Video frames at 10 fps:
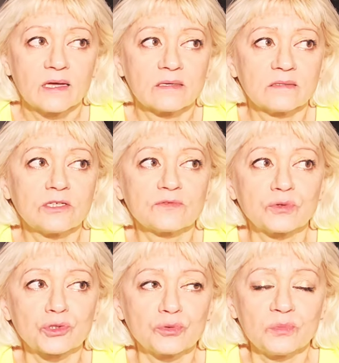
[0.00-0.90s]
Э, дело в
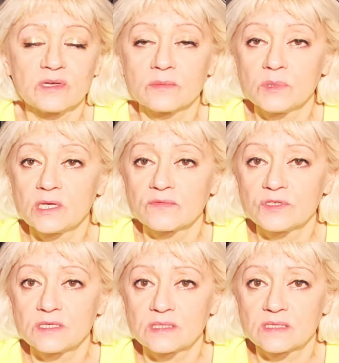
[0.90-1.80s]
том, что меня, меня в
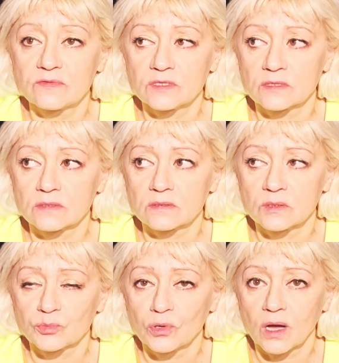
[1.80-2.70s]
детстве
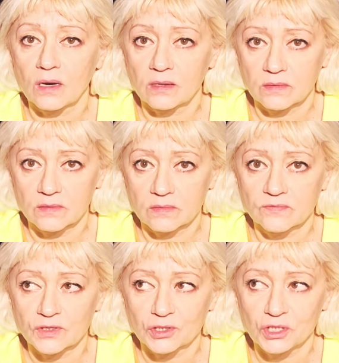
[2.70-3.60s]
напугали э,
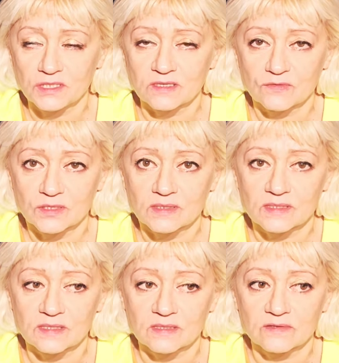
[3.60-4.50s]
врачи
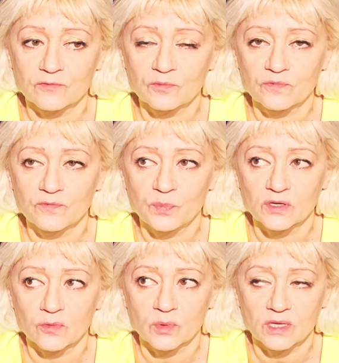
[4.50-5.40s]
советские. В
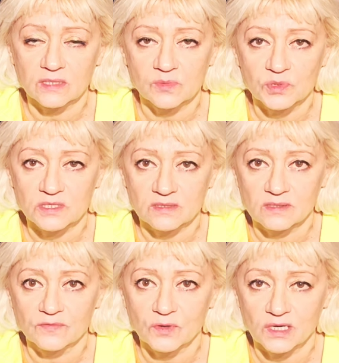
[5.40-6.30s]
первом классе
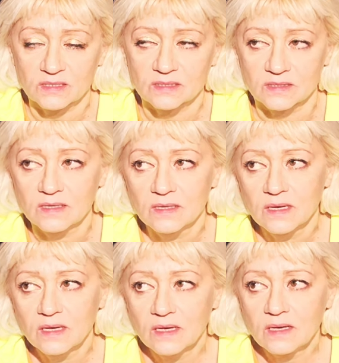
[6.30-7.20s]
посадили в кресло.
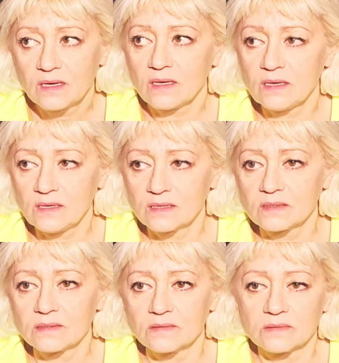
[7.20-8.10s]
И
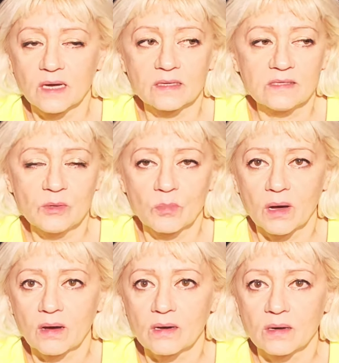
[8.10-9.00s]
э, одним
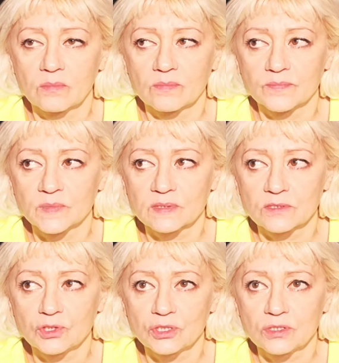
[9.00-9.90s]
махом,
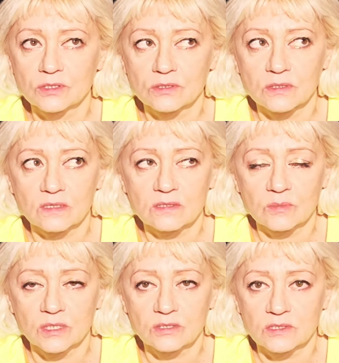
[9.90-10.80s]
значит,
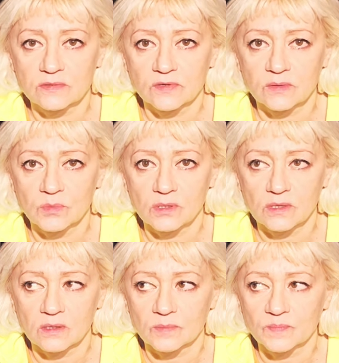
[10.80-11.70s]
отремонтировали
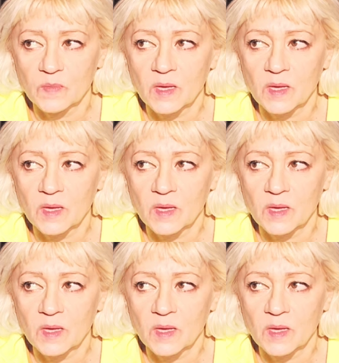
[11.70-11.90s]
мне,